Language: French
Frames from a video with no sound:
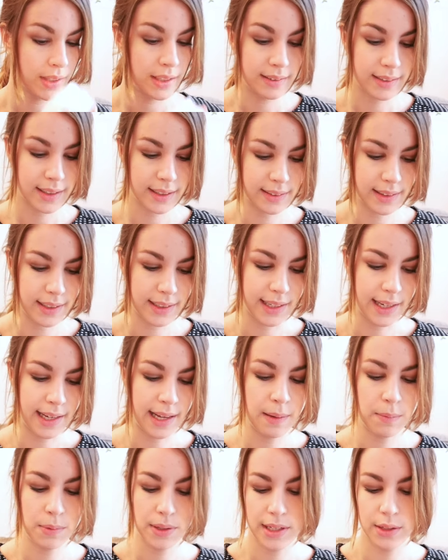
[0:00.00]
Très
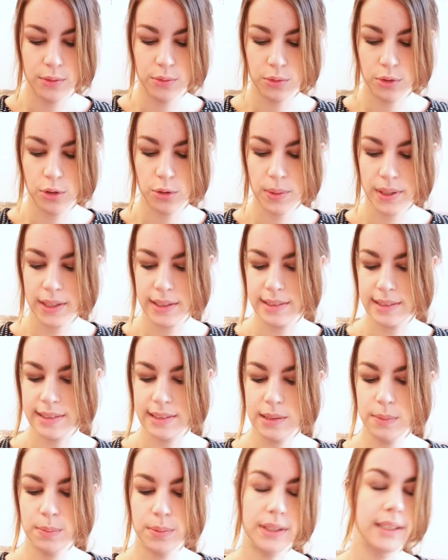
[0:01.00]
agréable et donc le
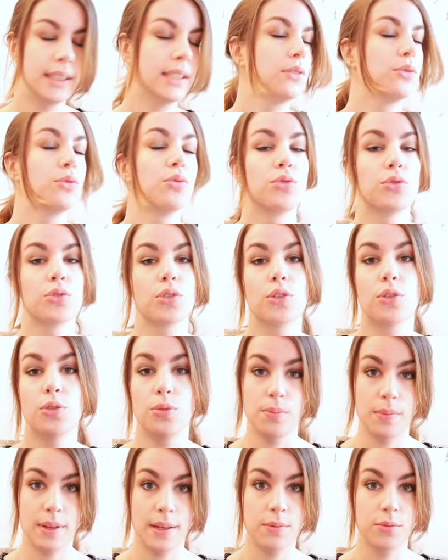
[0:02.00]
principe est toujours le
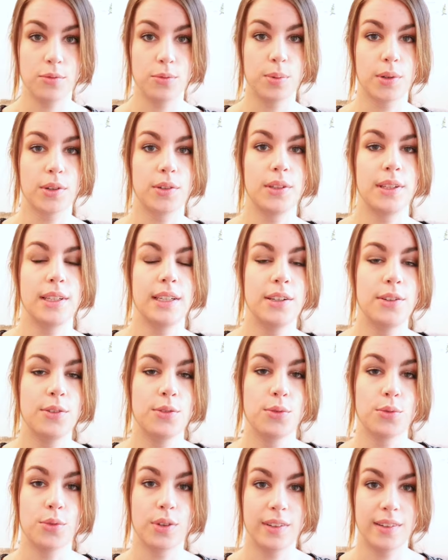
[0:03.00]
même, vous prenez
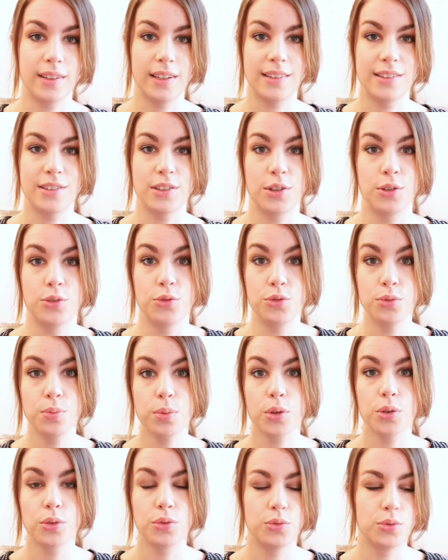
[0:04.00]
une noisette du
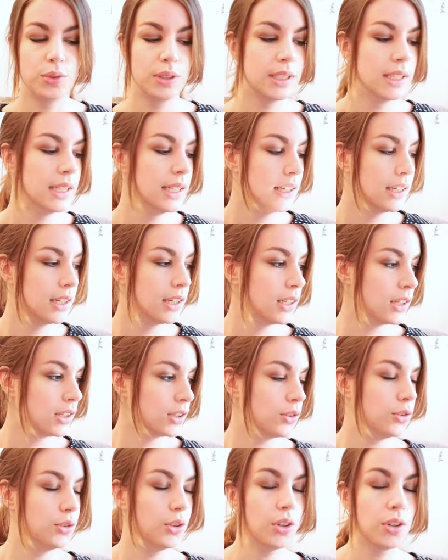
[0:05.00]
produit
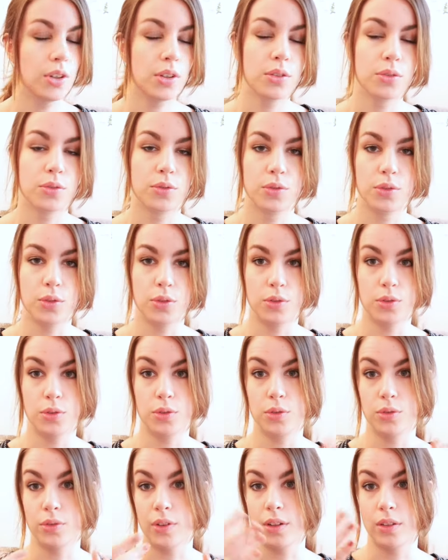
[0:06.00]
dans
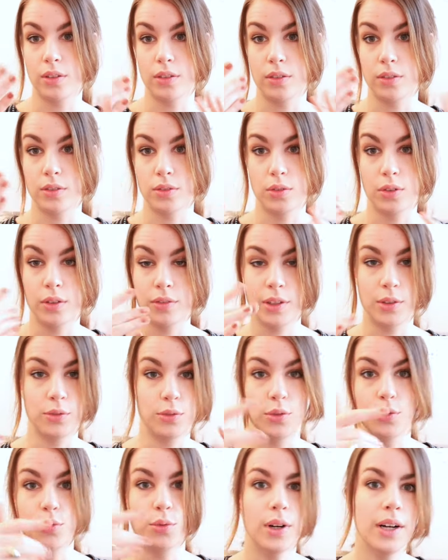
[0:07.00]
vos, enfin, avec
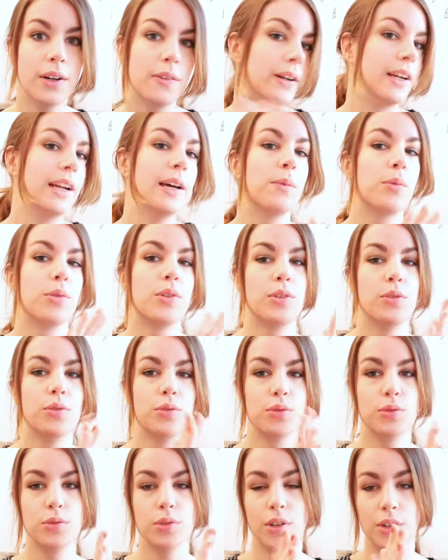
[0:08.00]
vos doigts, voilà, puis
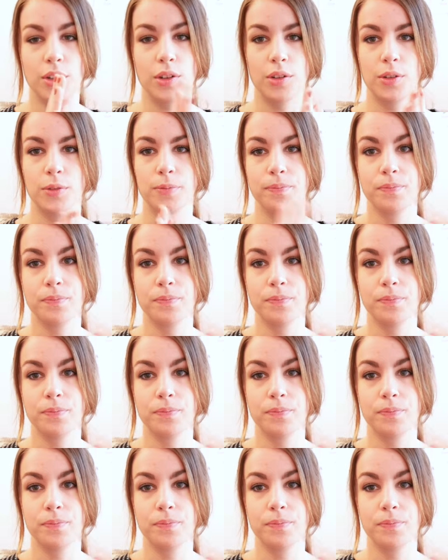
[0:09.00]
vous euh,